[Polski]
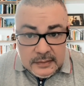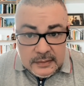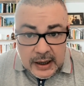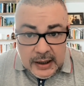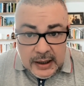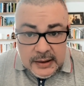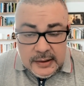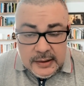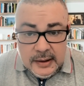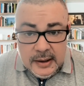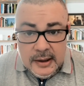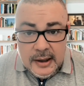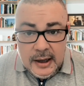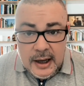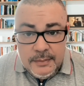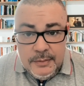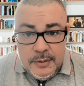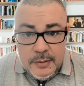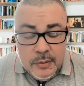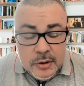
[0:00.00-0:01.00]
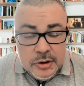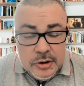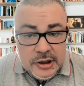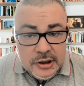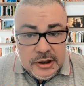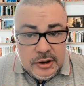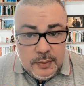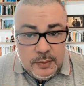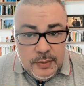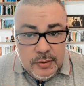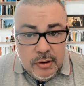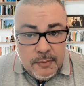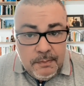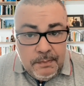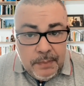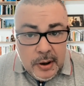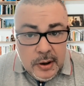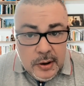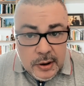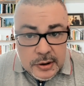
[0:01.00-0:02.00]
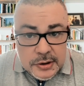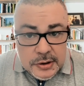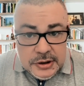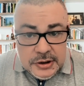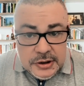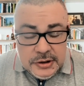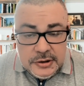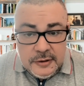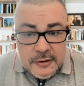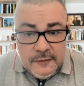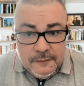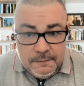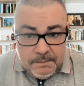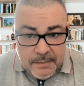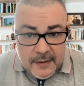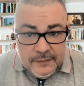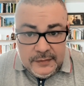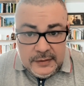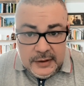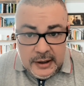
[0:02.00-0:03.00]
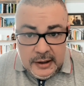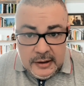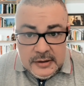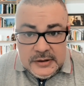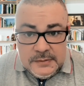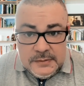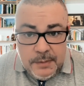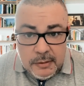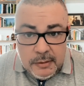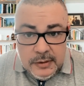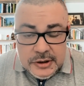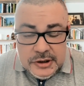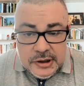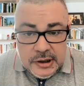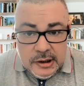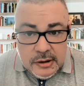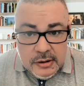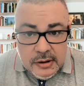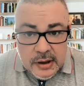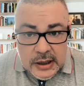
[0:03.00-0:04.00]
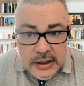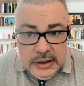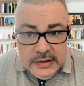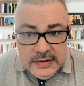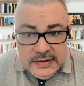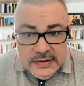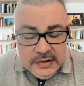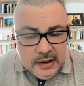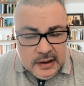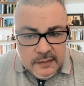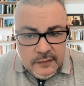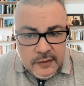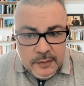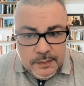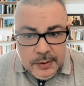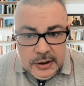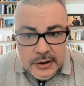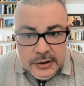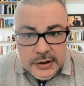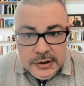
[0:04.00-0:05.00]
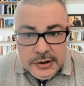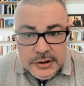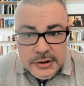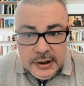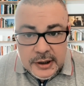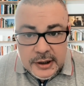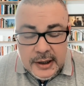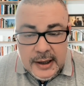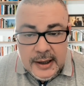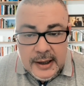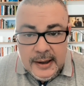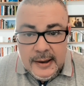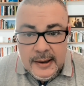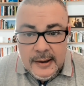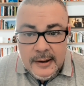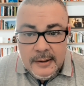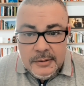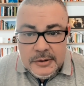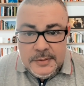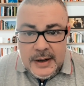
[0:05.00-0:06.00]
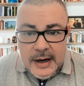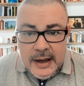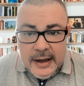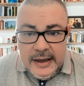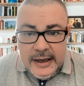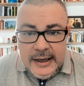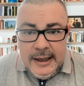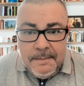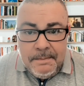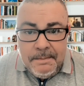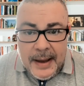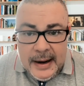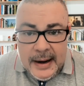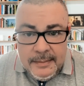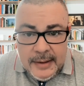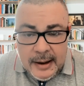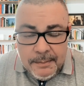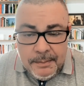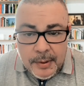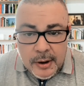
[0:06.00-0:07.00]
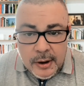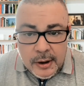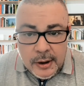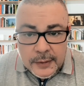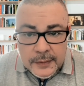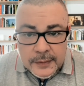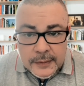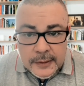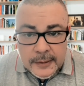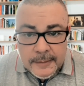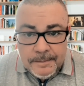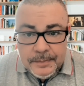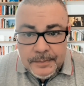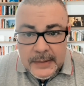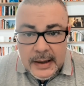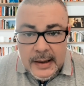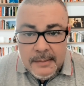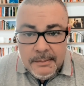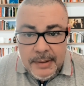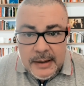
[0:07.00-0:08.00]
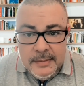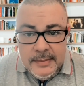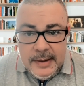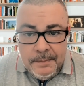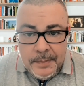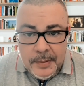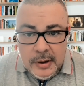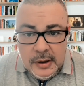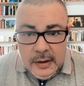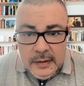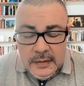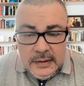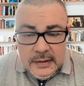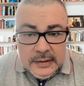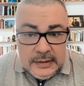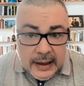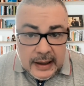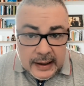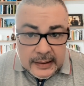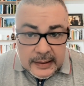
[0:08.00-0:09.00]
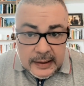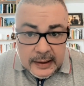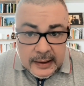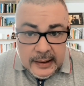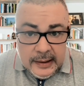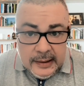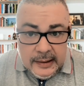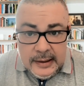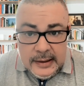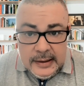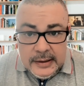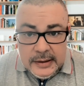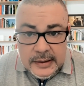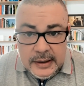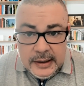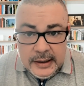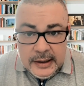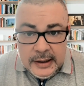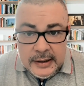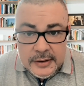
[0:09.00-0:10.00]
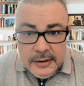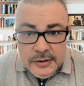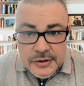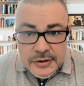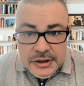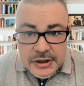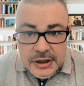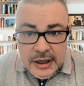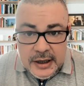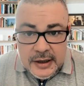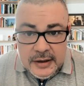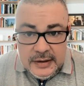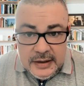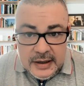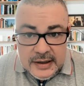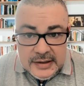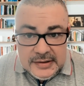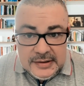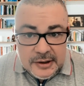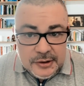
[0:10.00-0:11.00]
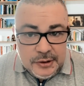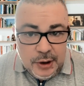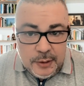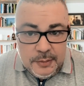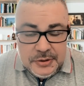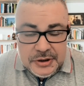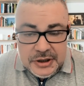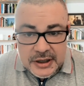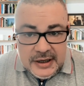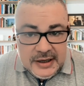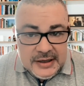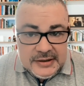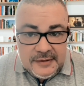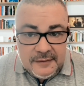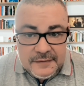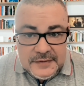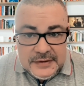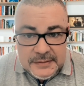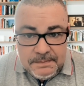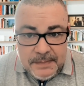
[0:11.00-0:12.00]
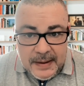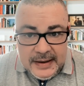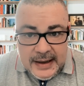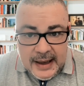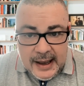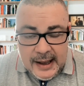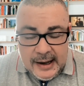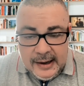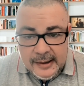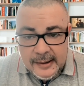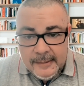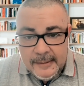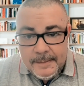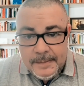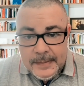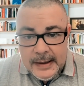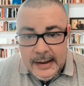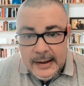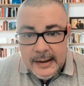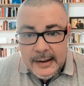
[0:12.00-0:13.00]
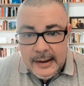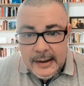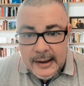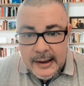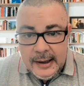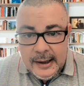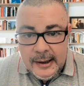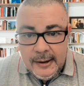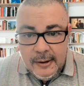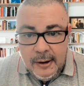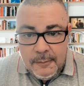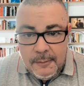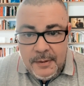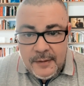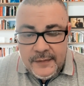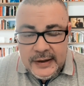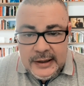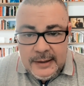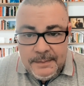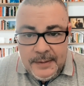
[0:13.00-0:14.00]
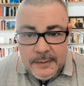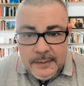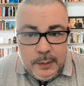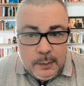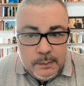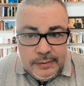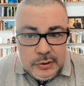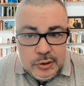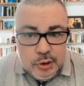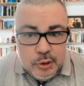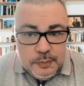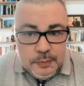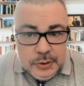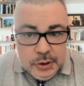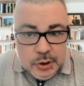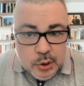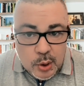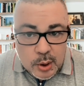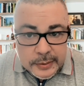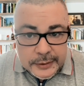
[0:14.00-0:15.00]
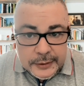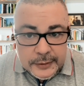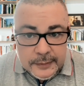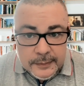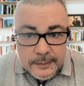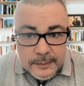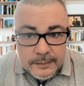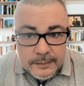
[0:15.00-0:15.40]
tak aby można to było pogodzić w pewnej społecznej koalicji. Nie mówię o politycznej. Proszę pana, a jakie pan ma poglądy? Pan ma poglądy takie, e, że jest dobrze, jest wspaniale. E, opowiada pan po prostu bzdury.